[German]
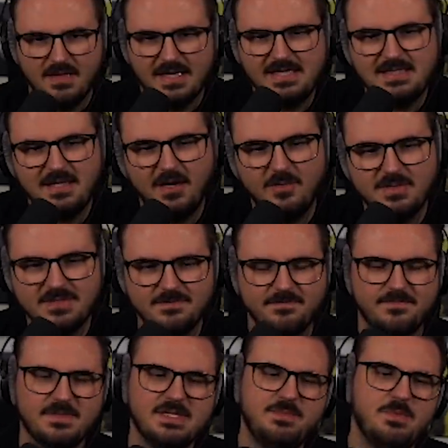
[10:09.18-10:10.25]
Ich glaube,
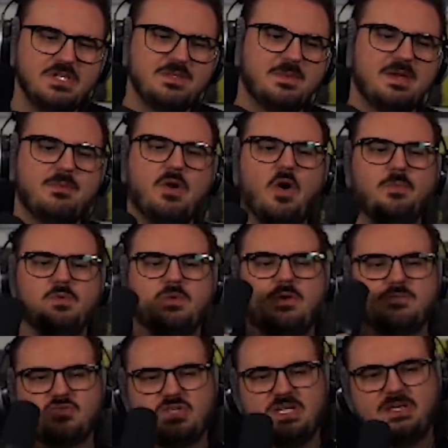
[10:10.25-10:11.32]
ich möchte meine Behauptung
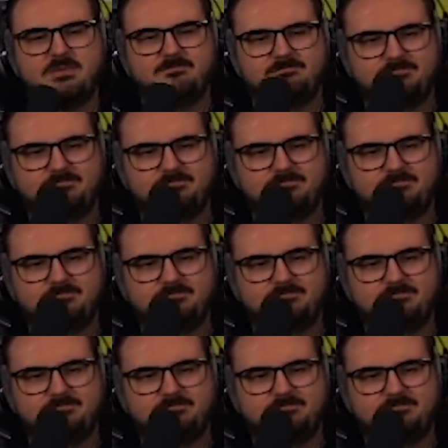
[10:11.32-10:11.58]
aufstellen.